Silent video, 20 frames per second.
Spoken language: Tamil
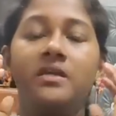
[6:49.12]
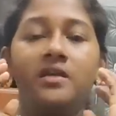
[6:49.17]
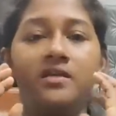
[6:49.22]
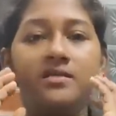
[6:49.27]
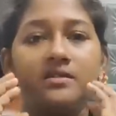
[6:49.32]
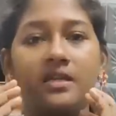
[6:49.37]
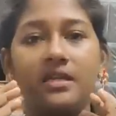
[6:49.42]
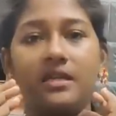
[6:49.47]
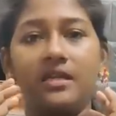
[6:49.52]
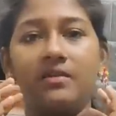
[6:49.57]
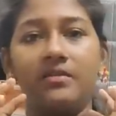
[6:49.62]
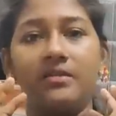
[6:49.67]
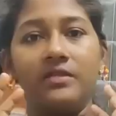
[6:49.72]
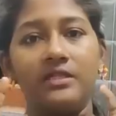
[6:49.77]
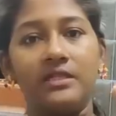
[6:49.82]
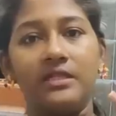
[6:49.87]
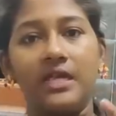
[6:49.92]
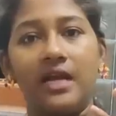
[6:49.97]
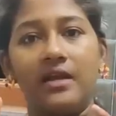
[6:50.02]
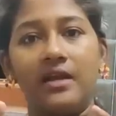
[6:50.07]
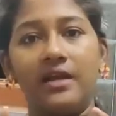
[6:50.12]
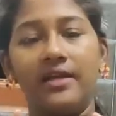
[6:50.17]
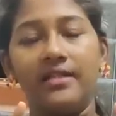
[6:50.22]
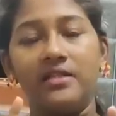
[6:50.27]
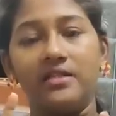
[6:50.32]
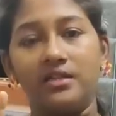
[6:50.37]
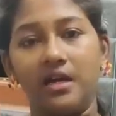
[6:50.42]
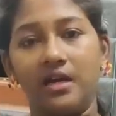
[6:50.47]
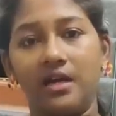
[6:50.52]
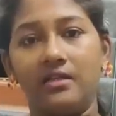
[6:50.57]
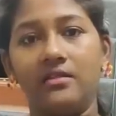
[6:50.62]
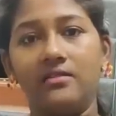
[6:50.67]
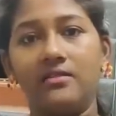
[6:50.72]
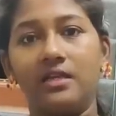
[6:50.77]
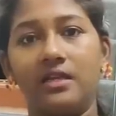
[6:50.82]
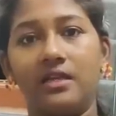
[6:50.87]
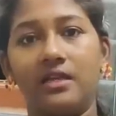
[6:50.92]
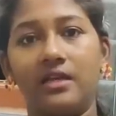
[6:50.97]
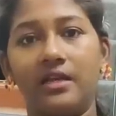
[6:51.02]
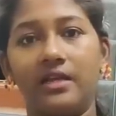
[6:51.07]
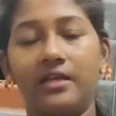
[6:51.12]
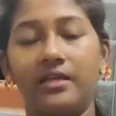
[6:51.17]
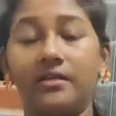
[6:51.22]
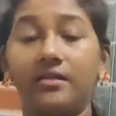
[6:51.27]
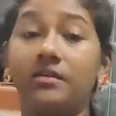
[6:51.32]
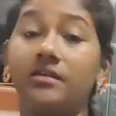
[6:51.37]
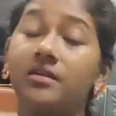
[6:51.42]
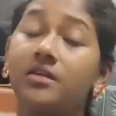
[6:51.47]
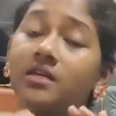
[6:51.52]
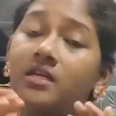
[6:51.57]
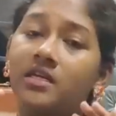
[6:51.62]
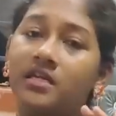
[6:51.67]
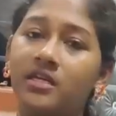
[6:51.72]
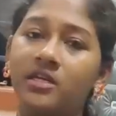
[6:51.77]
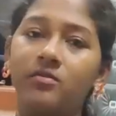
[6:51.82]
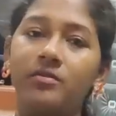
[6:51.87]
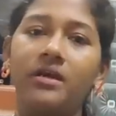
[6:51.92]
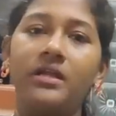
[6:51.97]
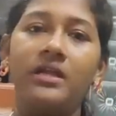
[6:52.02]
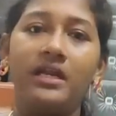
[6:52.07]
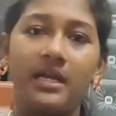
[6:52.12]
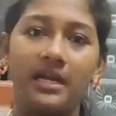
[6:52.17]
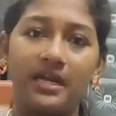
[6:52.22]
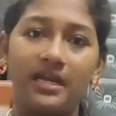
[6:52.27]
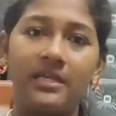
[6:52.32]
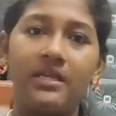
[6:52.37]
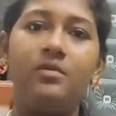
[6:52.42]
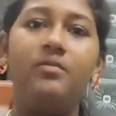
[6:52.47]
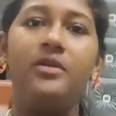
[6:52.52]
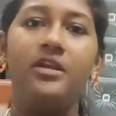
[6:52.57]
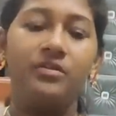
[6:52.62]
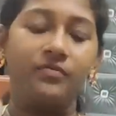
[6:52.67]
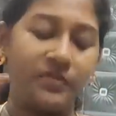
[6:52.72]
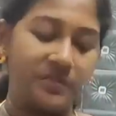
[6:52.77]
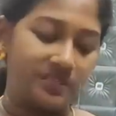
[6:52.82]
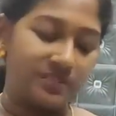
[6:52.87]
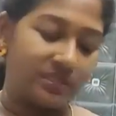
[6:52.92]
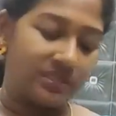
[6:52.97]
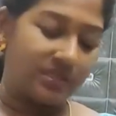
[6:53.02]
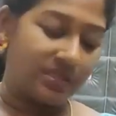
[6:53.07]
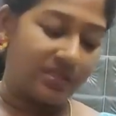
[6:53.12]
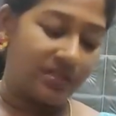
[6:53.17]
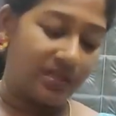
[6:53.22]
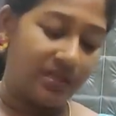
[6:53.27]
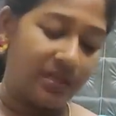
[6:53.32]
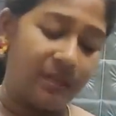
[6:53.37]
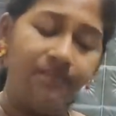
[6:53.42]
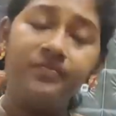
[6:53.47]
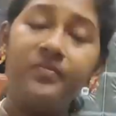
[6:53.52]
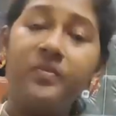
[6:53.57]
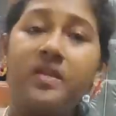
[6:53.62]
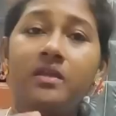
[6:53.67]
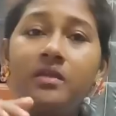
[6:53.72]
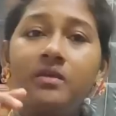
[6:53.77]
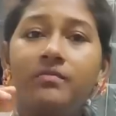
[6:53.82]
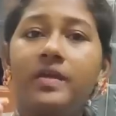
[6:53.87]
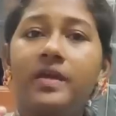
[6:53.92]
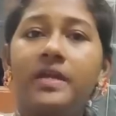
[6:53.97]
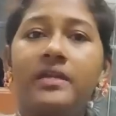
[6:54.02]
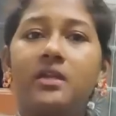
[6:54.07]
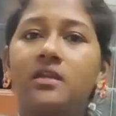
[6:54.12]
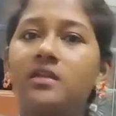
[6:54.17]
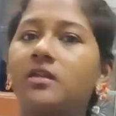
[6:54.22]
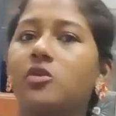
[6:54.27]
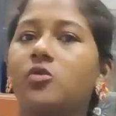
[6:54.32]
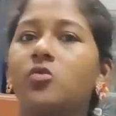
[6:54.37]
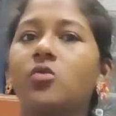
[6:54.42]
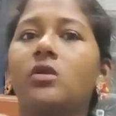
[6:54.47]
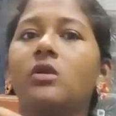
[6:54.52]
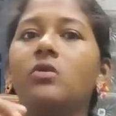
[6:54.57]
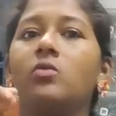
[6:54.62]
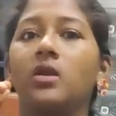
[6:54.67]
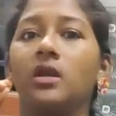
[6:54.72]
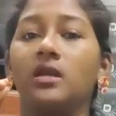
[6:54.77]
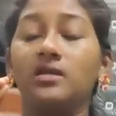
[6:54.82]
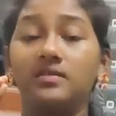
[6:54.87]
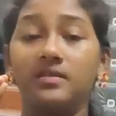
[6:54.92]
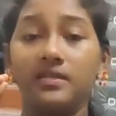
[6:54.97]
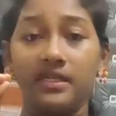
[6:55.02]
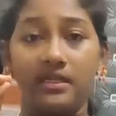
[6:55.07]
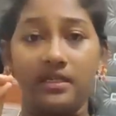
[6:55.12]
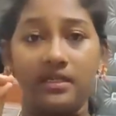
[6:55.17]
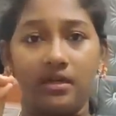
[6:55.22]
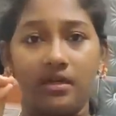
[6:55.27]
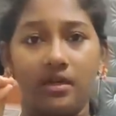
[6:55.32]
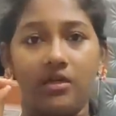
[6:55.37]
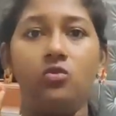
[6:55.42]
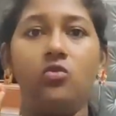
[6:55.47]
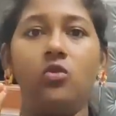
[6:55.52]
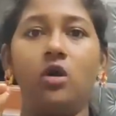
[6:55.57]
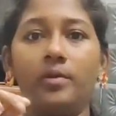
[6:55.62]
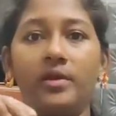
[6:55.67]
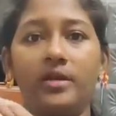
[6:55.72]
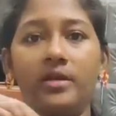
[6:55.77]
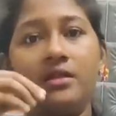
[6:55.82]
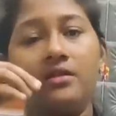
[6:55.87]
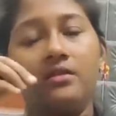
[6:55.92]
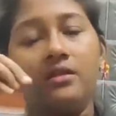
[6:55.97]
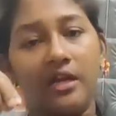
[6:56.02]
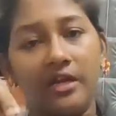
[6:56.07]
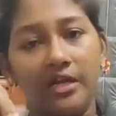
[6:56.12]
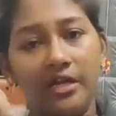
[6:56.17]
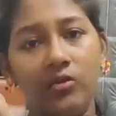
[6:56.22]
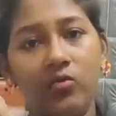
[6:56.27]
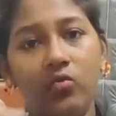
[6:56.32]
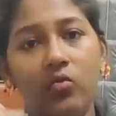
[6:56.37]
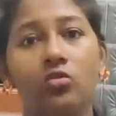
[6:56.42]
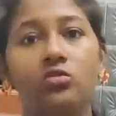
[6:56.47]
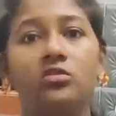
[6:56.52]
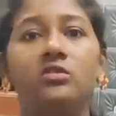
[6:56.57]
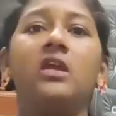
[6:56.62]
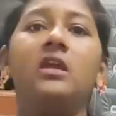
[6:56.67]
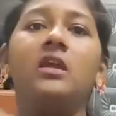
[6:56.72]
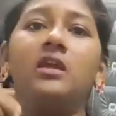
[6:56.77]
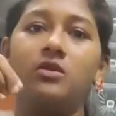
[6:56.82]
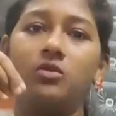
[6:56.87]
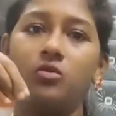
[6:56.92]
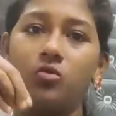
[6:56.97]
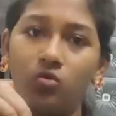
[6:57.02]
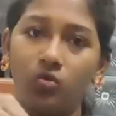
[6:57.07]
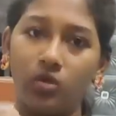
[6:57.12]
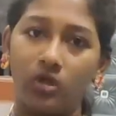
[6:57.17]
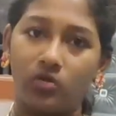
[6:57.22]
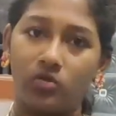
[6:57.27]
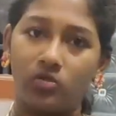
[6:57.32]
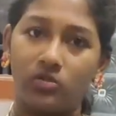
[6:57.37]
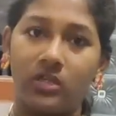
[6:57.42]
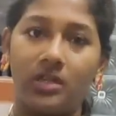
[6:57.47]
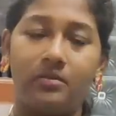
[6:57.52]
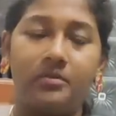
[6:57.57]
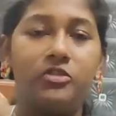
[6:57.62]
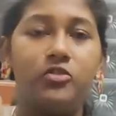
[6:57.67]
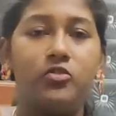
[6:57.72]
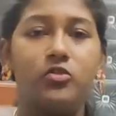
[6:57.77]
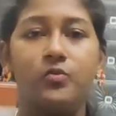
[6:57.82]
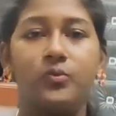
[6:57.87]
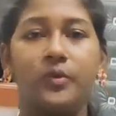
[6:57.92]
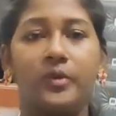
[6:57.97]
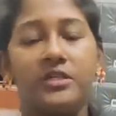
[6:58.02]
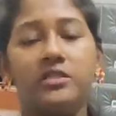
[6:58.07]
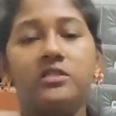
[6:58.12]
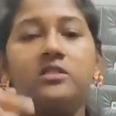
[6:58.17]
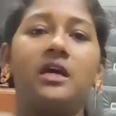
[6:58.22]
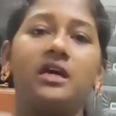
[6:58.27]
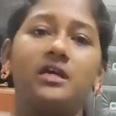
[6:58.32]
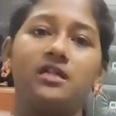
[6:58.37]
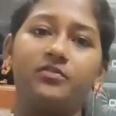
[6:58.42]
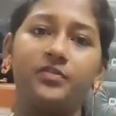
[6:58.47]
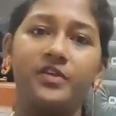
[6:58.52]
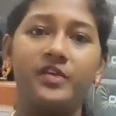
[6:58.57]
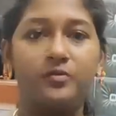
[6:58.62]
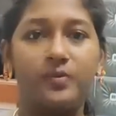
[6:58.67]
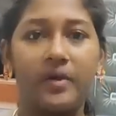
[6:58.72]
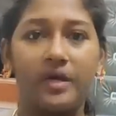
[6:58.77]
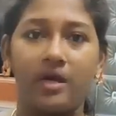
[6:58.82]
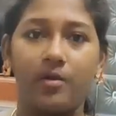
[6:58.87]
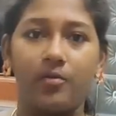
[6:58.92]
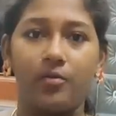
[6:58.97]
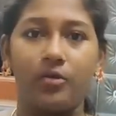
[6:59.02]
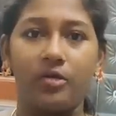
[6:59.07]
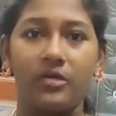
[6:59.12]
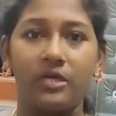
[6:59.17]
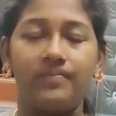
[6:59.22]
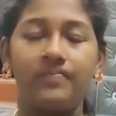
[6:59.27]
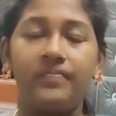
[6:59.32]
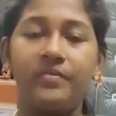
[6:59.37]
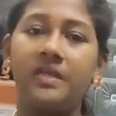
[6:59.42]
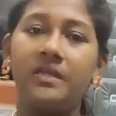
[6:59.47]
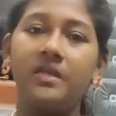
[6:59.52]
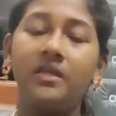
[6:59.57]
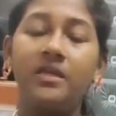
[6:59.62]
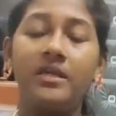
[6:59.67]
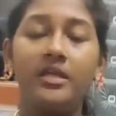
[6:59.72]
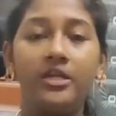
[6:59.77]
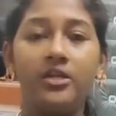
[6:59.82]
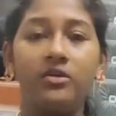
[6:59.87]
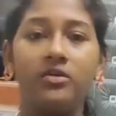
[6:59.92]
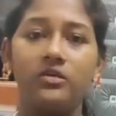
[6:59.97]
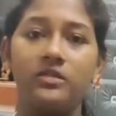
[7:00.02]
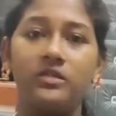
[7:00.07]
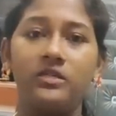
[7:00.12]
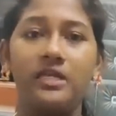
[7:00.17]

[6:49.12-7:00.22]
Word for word: ஸ்கின்னில் வந்து டேன் ஆகிடுச்சுன்னா அது சரியாயிட்டு இது மாதிரி நிறைய பெனிஃபிட்ஸ் இருக்குது இதில் வேணா நீங்கள் கூட உங்களுக்கு செட் ஆகும் அப்படின்னா தண்ணி ஊற்றி கூட கொஞ்சம் லெமன் ஜூஸ் பிழிஞ்சு அதை ஃபேஸ் பேக்காக போடுங்க இன்னும் கொஞ்சம்